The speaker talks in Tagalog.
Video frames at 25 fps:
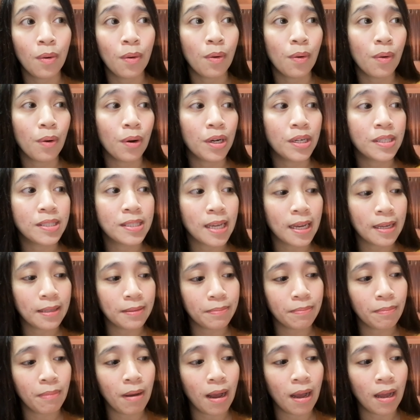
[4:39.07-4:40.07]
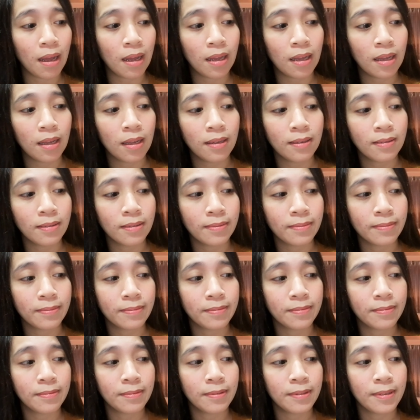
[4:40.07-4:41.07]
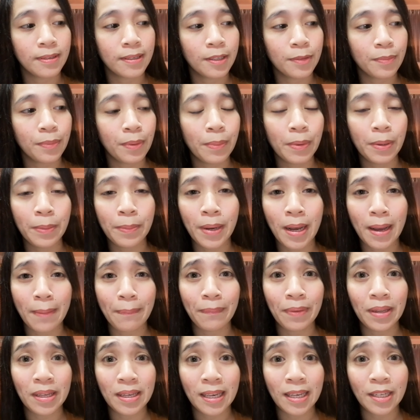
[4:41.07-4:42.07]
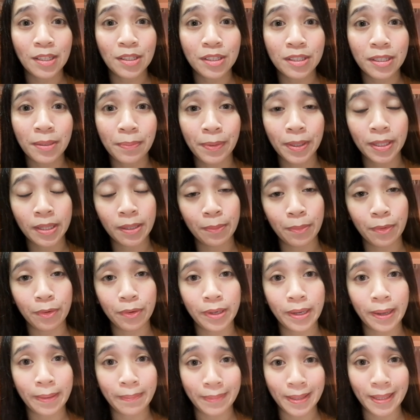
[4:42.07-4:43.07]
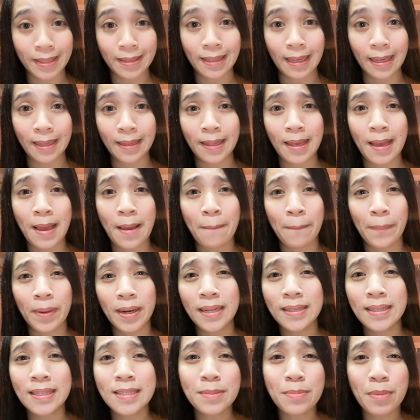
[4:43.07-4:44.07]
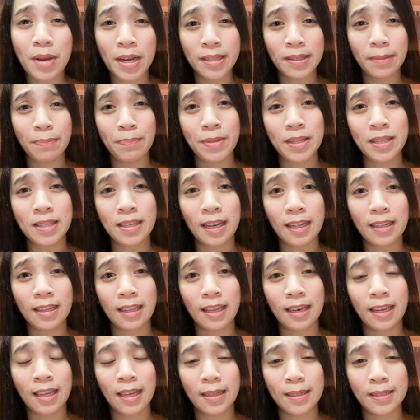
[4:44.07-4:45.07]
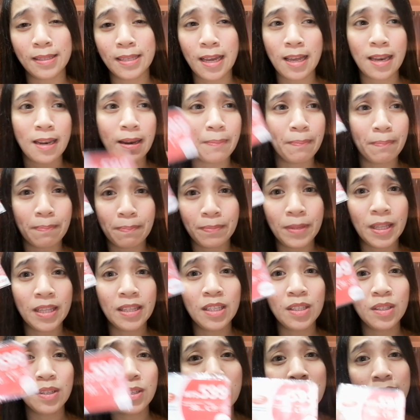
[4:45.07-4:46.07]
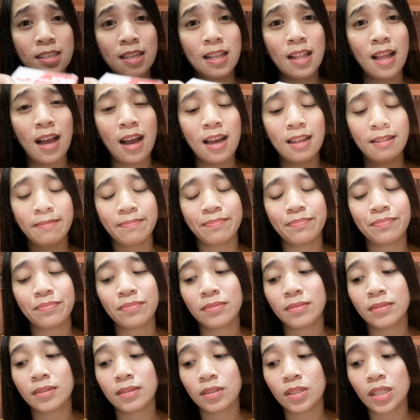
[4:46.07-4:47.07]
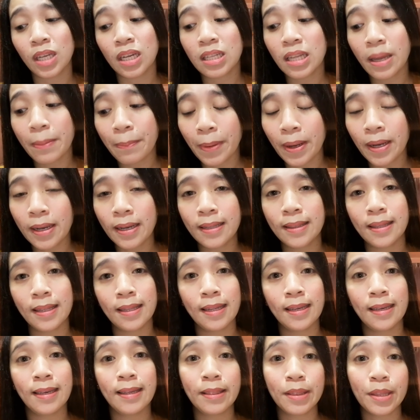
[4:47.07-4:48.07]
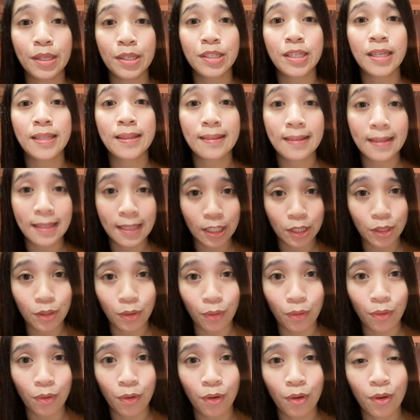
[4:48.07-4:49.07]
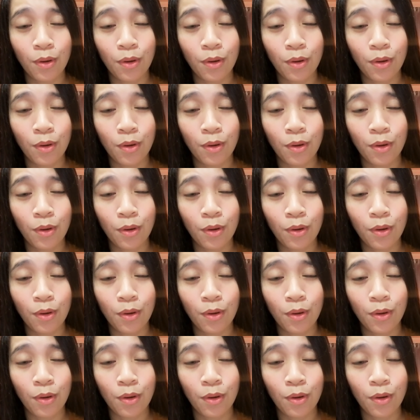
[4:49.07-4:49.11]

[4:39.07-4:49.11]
or saan ba ano pa ba yung mga application na pwede mong gamitin para at least makatipid ka na rin. Sa, nandito na kasi lahat. Tsaka napakaganda ng internet dito.